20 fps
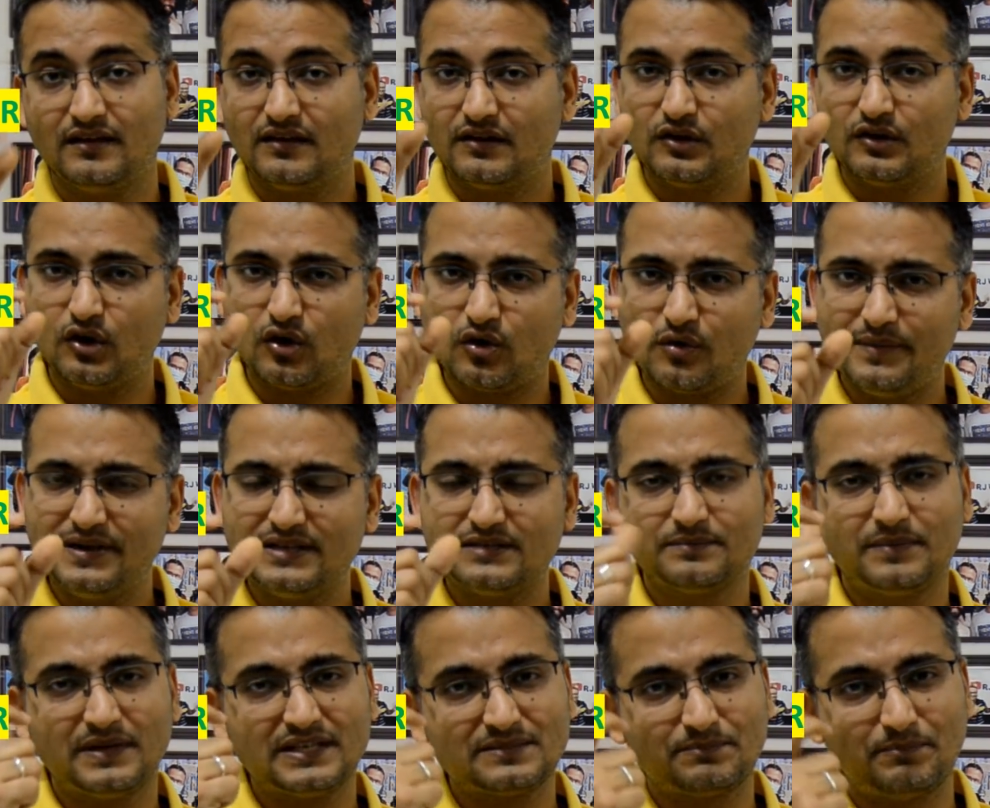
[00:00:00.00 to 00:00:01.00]
डॉक्यूमेंट्स
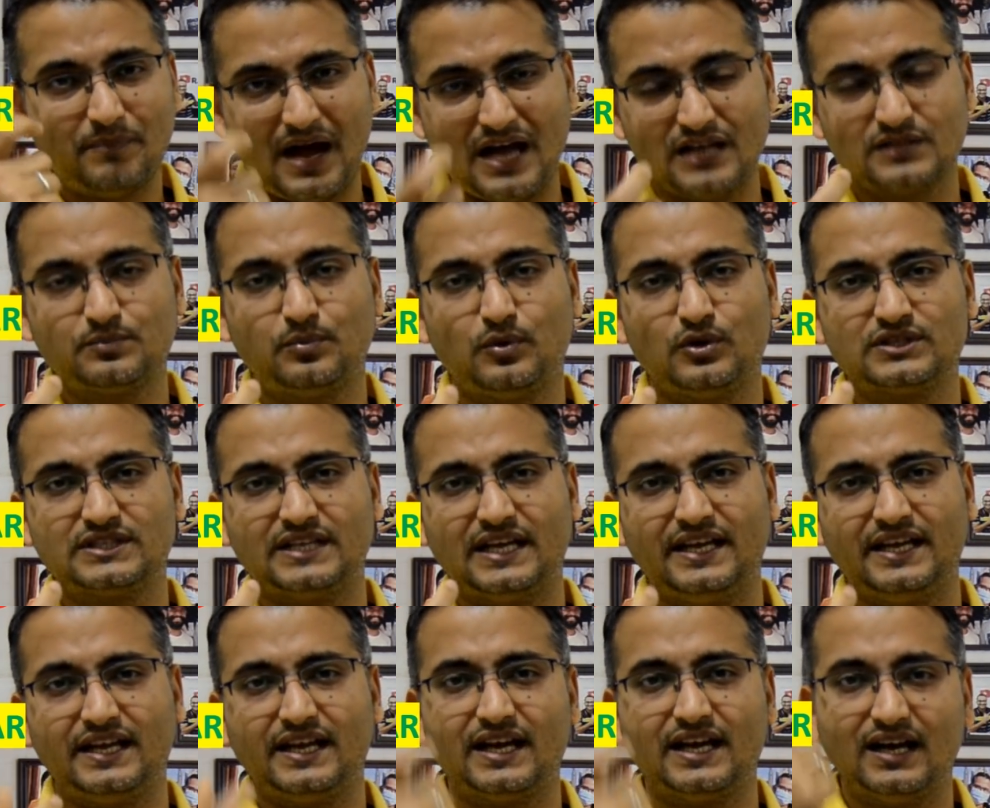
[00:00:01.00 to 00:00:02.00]
बस पासपोर्ट
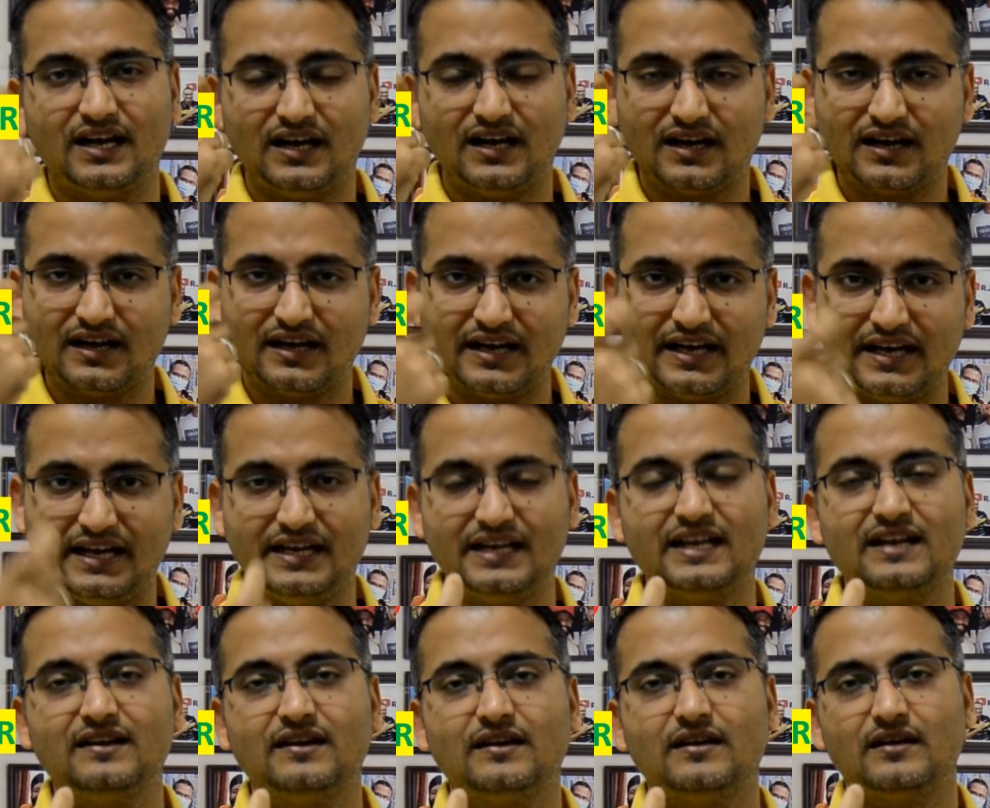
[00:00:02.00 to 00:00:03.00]
चाहिएगा अगर
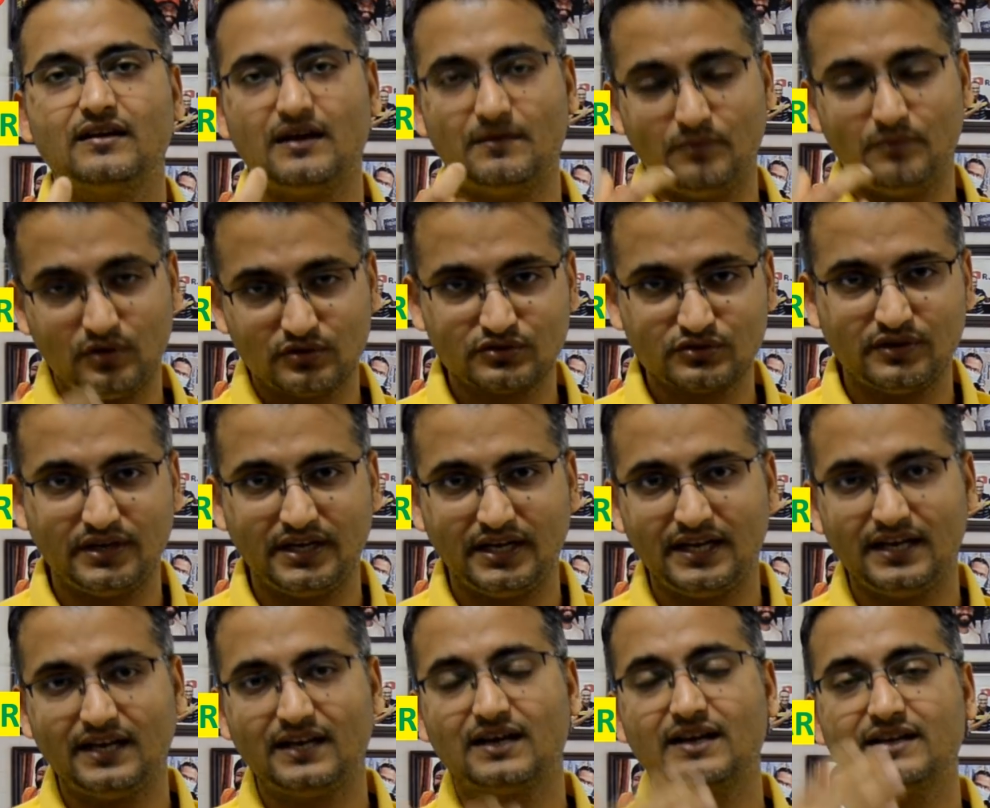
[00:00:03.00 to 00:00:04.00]
इंडियन हम लोग जो
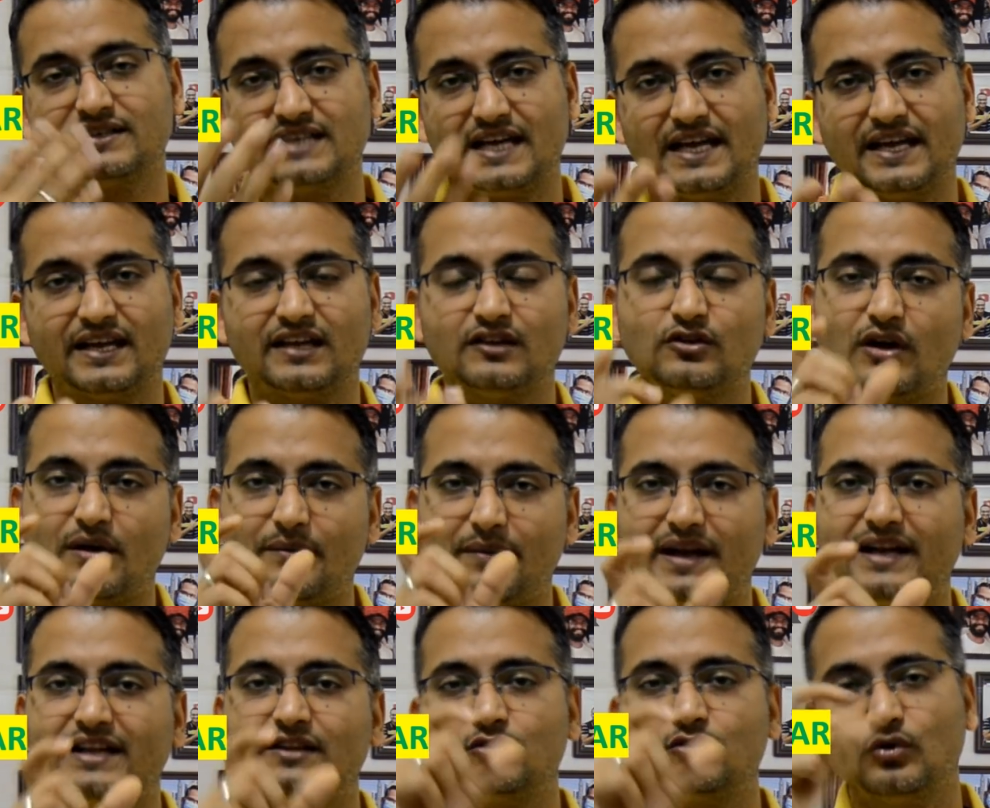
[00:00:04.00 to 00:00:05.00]
इंडियन अगर जाएंगे तो
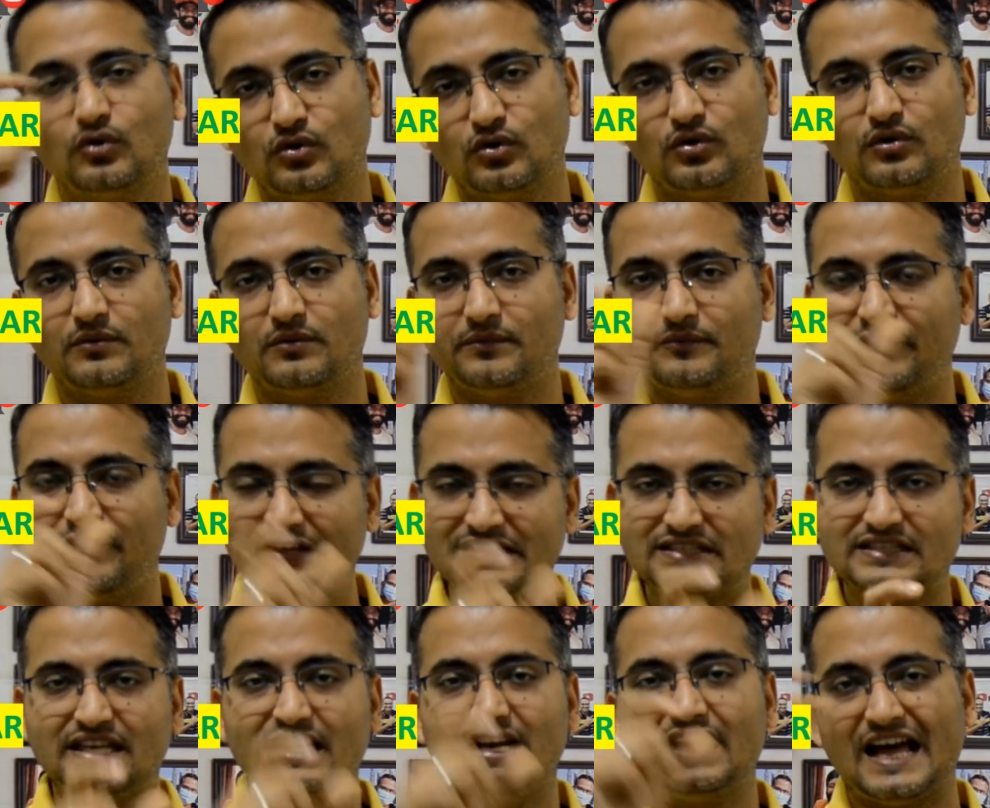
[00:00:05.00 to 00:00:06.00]
हमारे दोनों
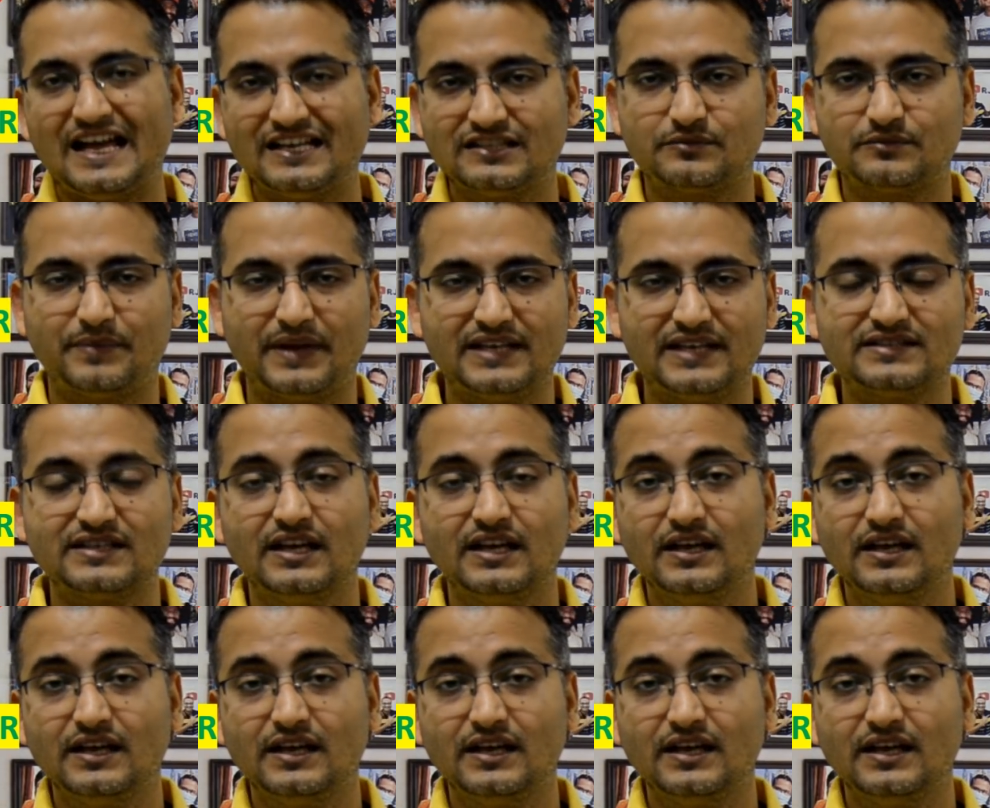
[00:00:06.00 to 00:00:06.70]
फर्स्ट एंड लास्ट पेज